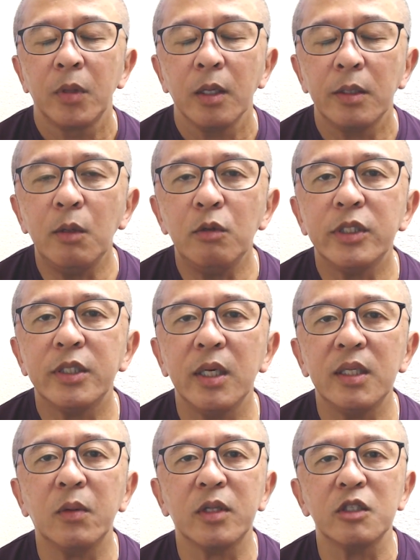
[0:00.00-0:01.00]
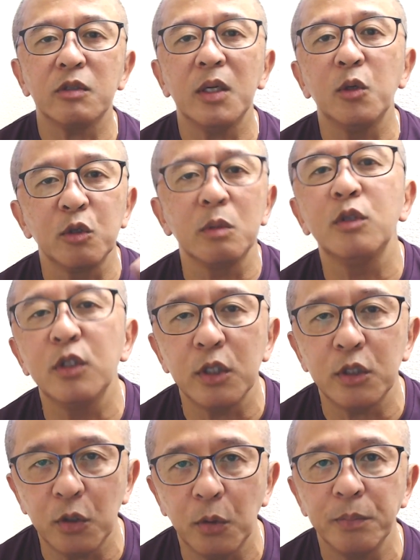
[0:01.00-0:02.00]
ていう姿勢で私は望むんで
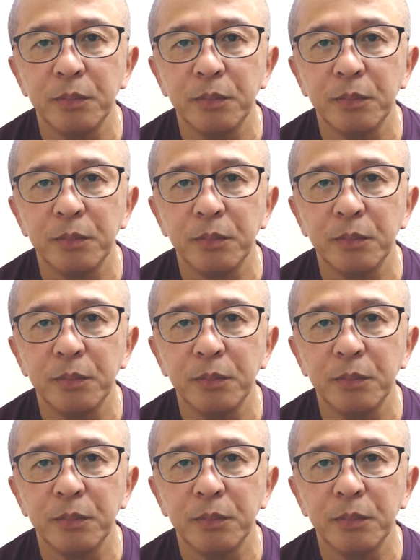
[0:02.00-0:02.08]
すよ。